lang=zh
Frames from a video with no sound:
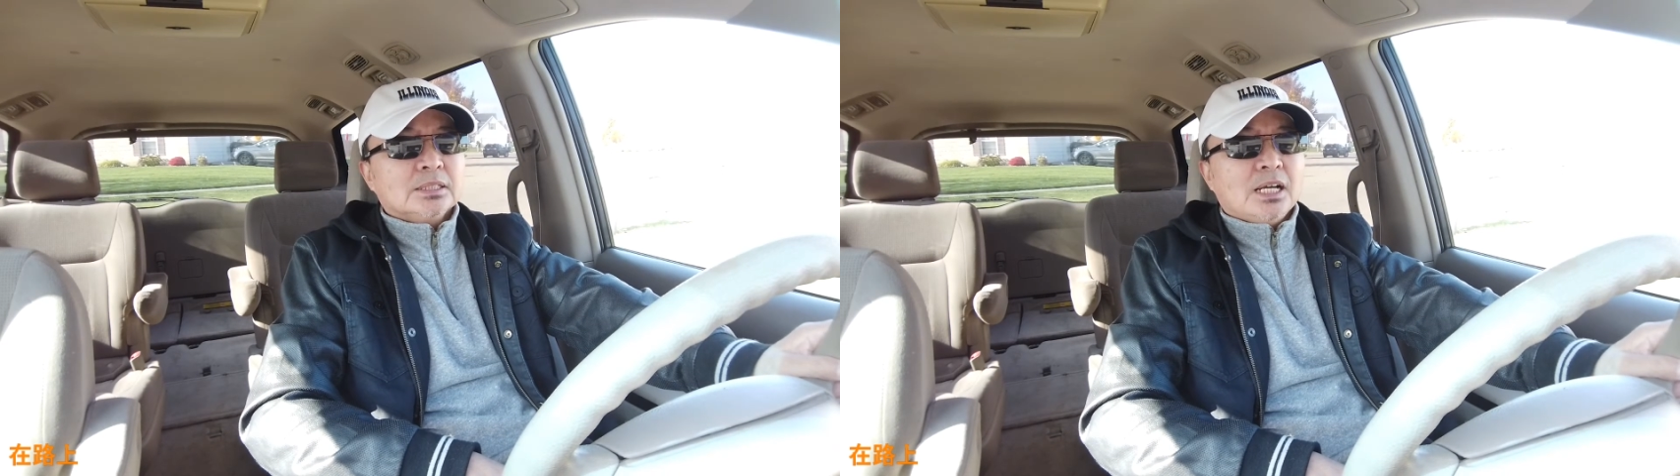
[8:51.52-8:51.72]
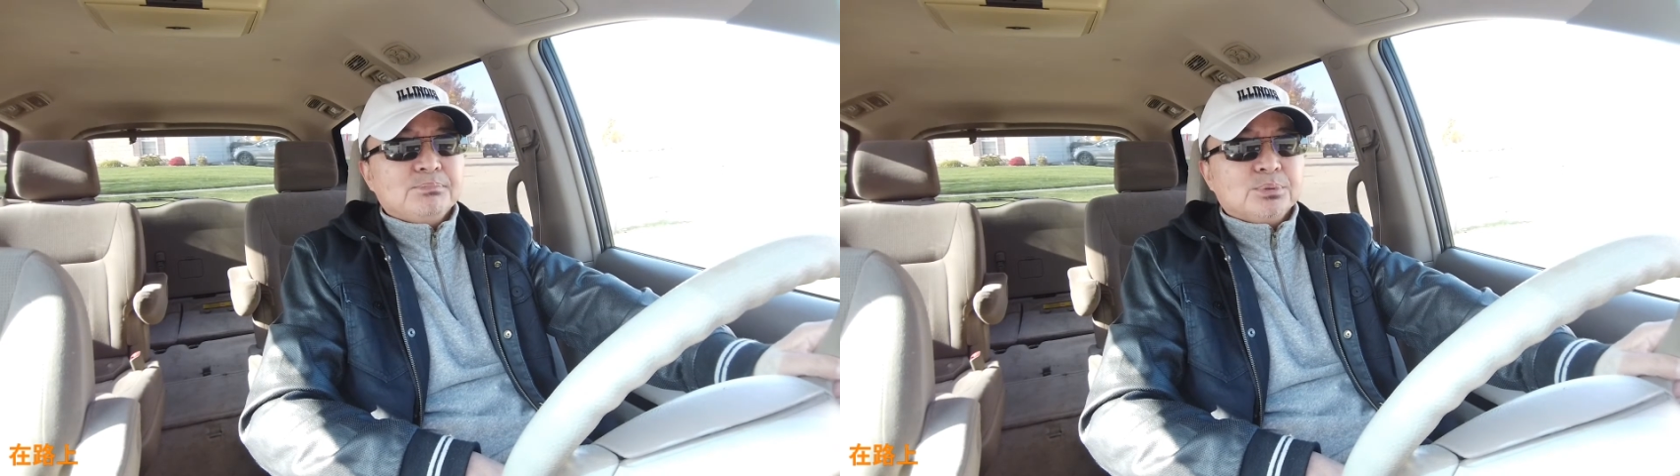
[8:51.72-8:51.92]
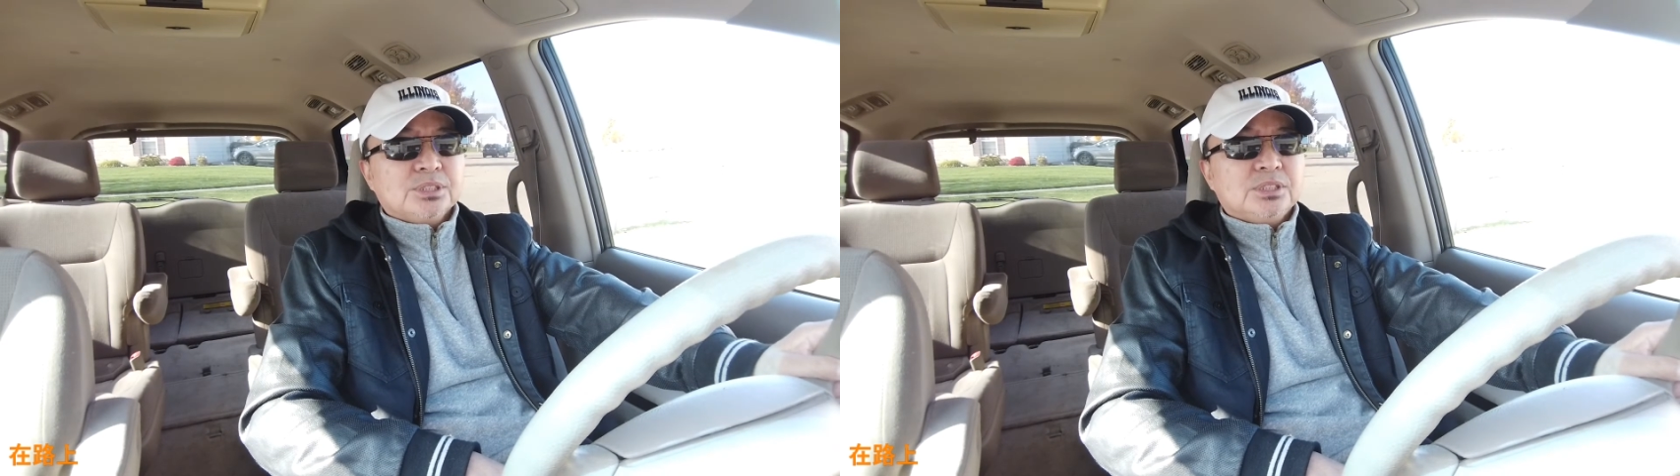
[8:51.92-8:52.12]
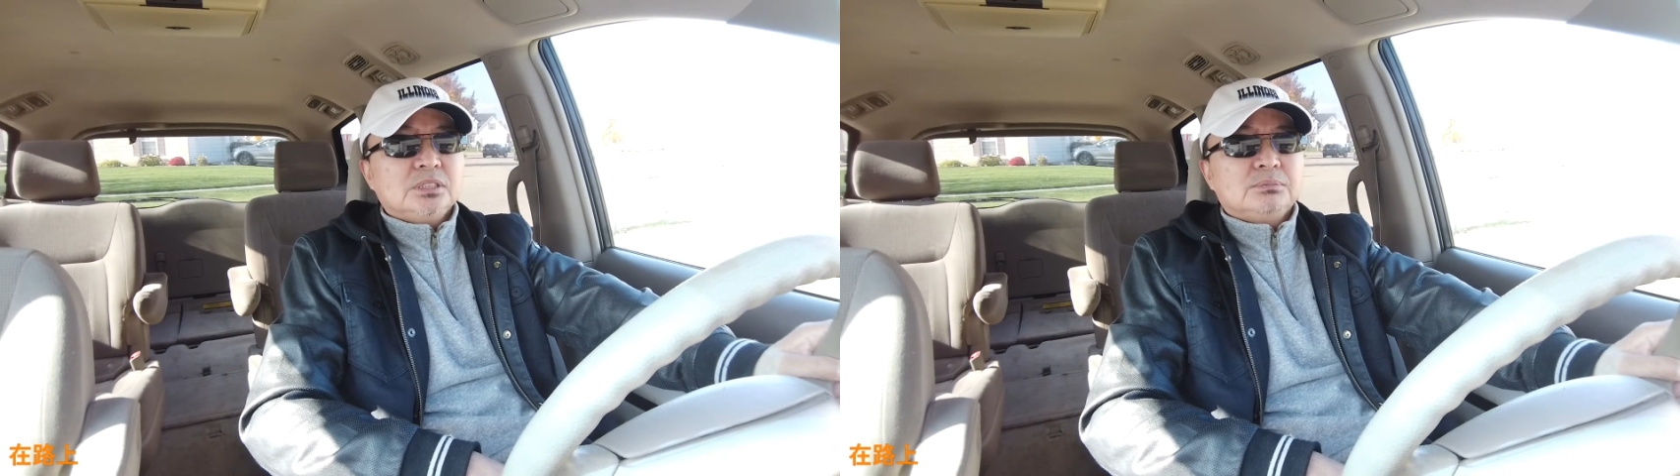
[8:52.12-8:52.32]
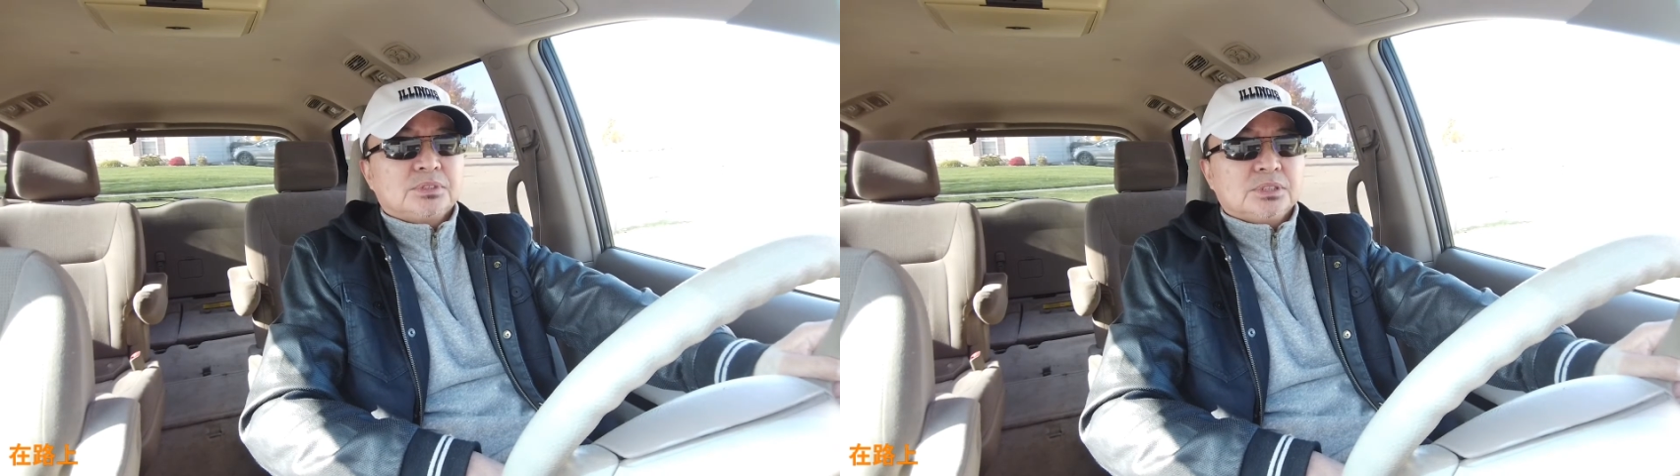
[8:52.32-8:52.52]
他不是
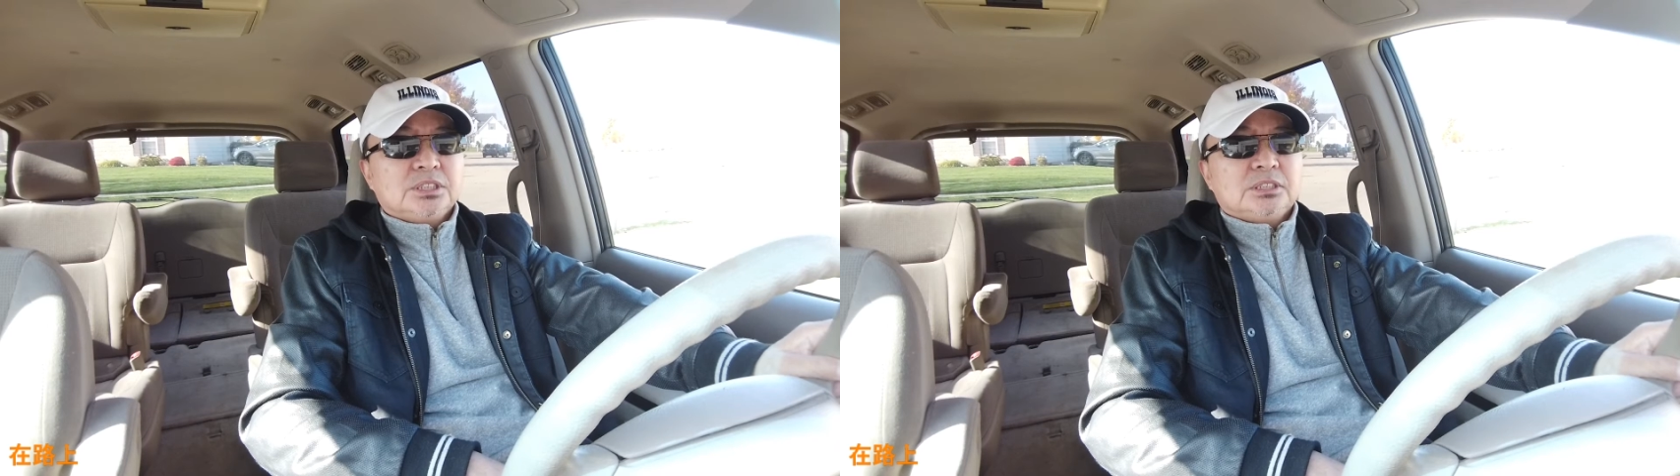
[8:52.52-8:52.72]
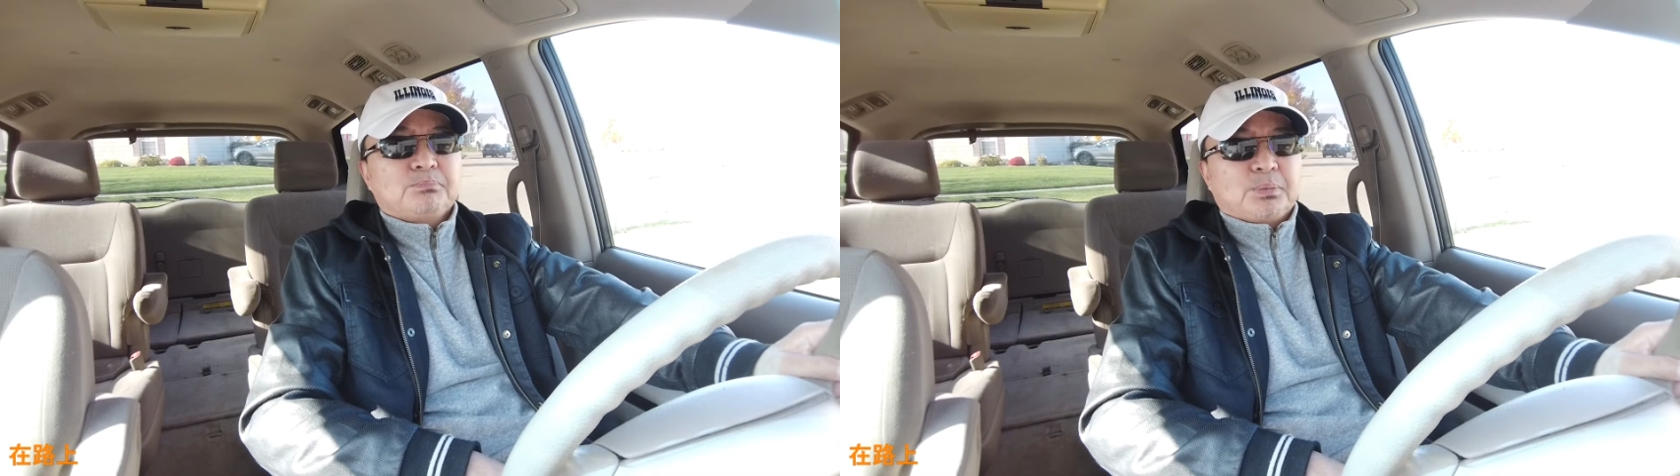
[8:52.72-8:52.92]
替自己